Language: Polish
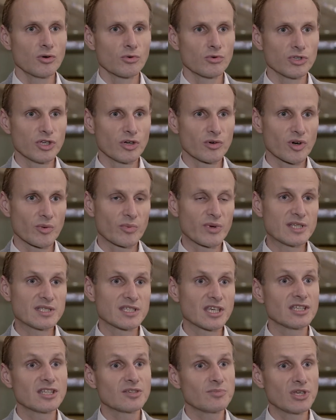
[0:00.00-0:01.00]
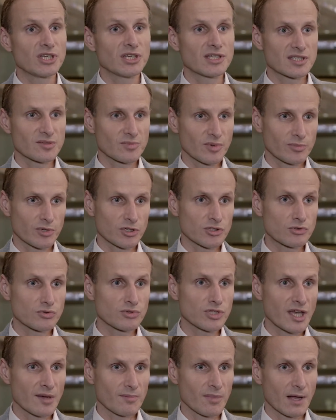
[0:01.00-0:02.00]
Unii Europejskiej. Tych pieniędzy po
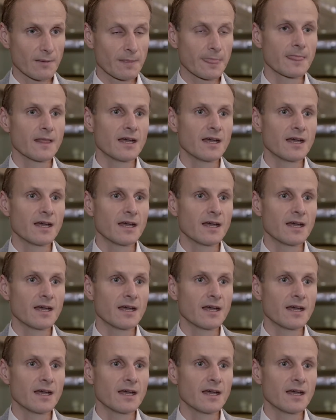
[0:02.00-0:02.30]
prostu nie ma.